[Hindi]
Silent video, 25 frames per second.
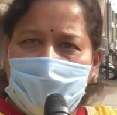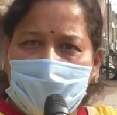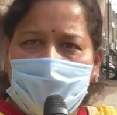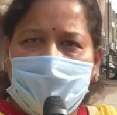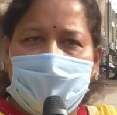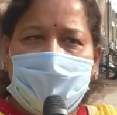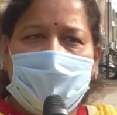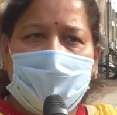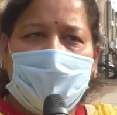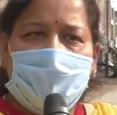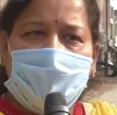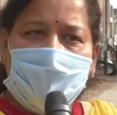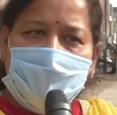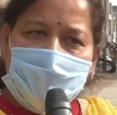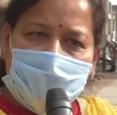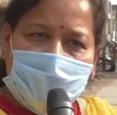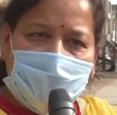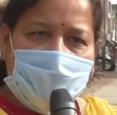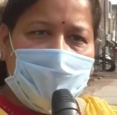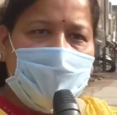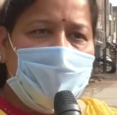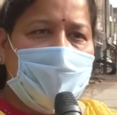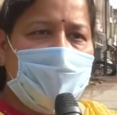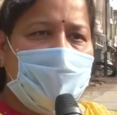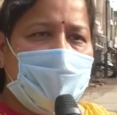मुक्त है
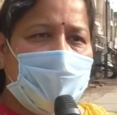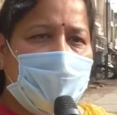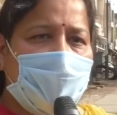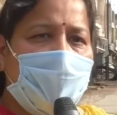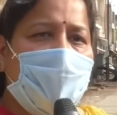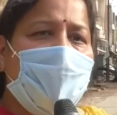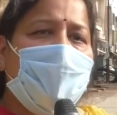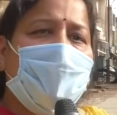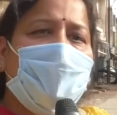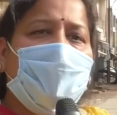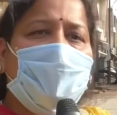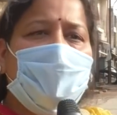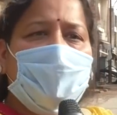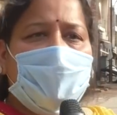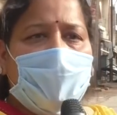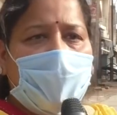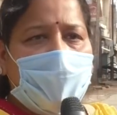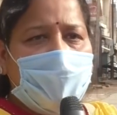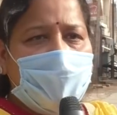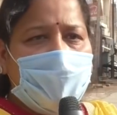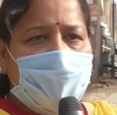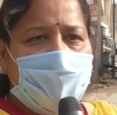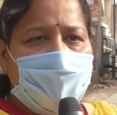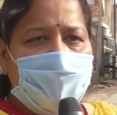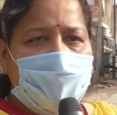सुरक्षित है और
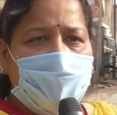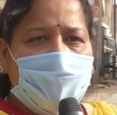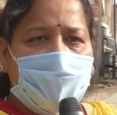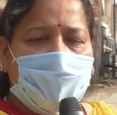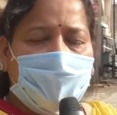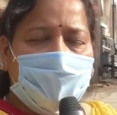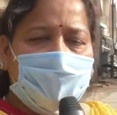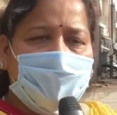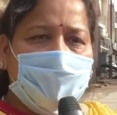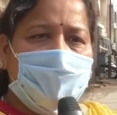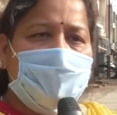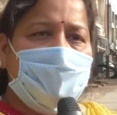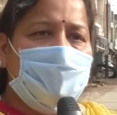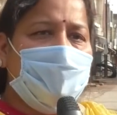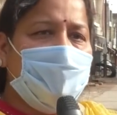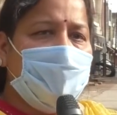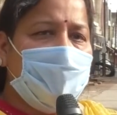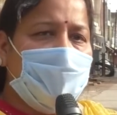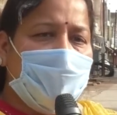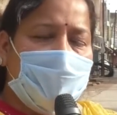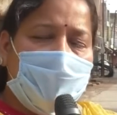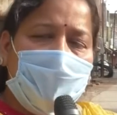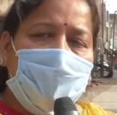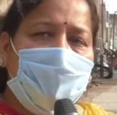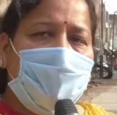आगे भी हम
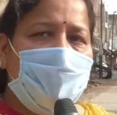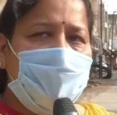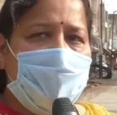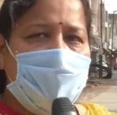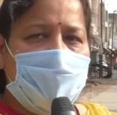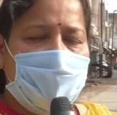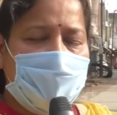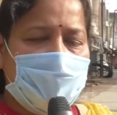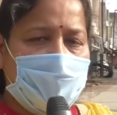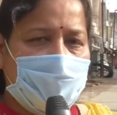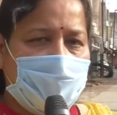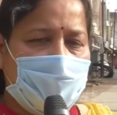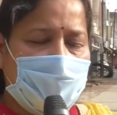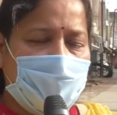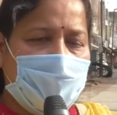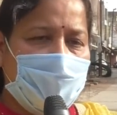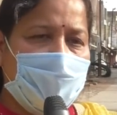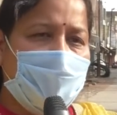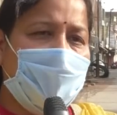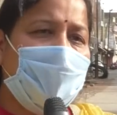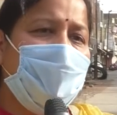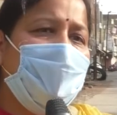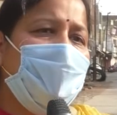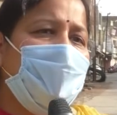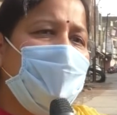यही कोशिश
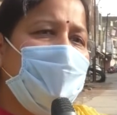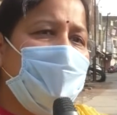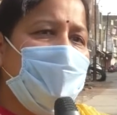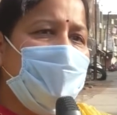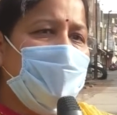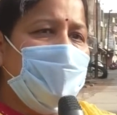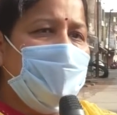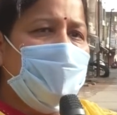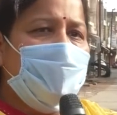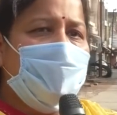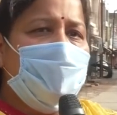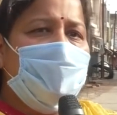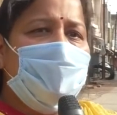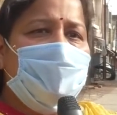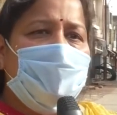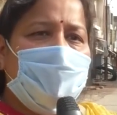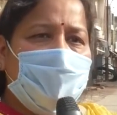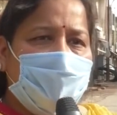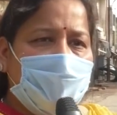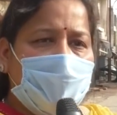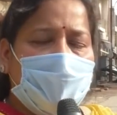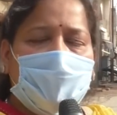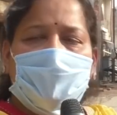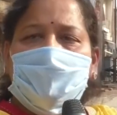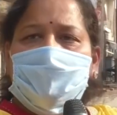करेंगे कि
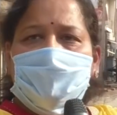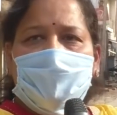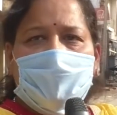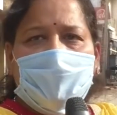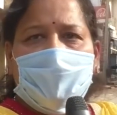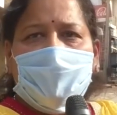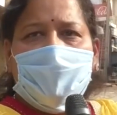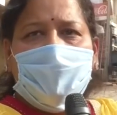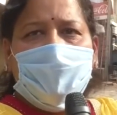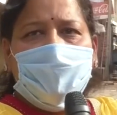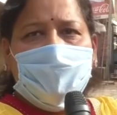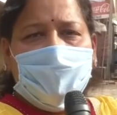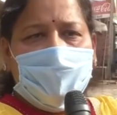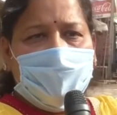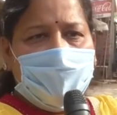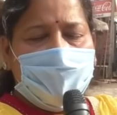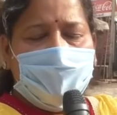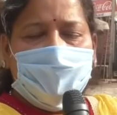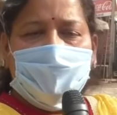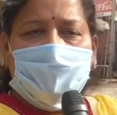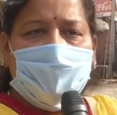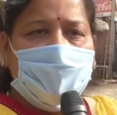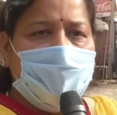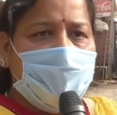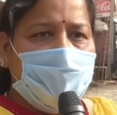हमारा ज़िला इस
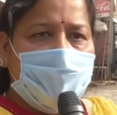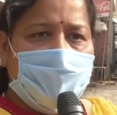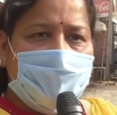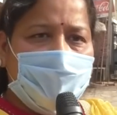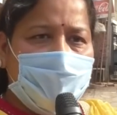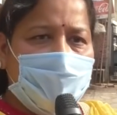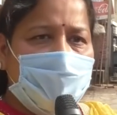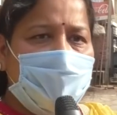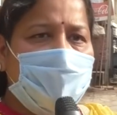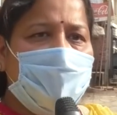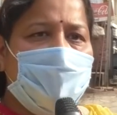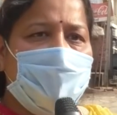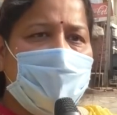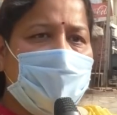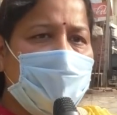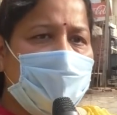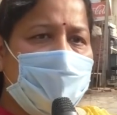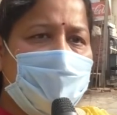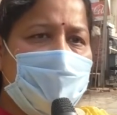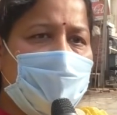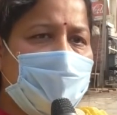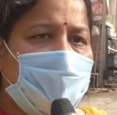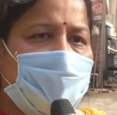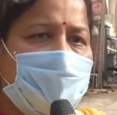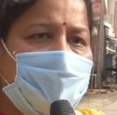हम इस ये
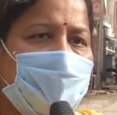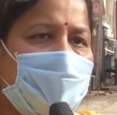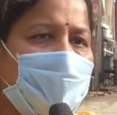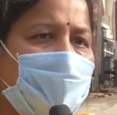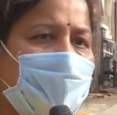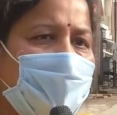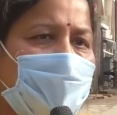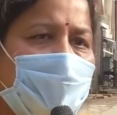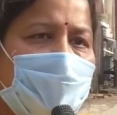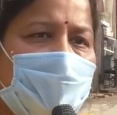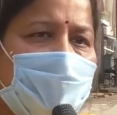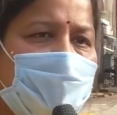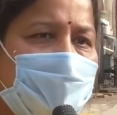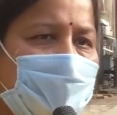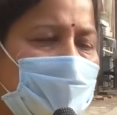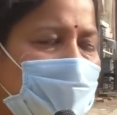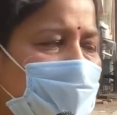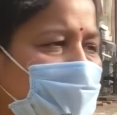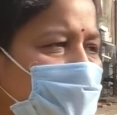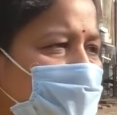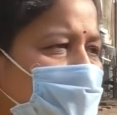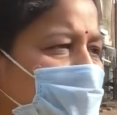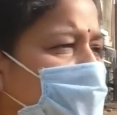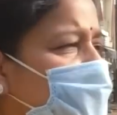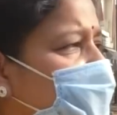संक्रमण हमारे
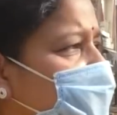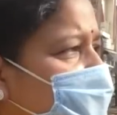ज़िले में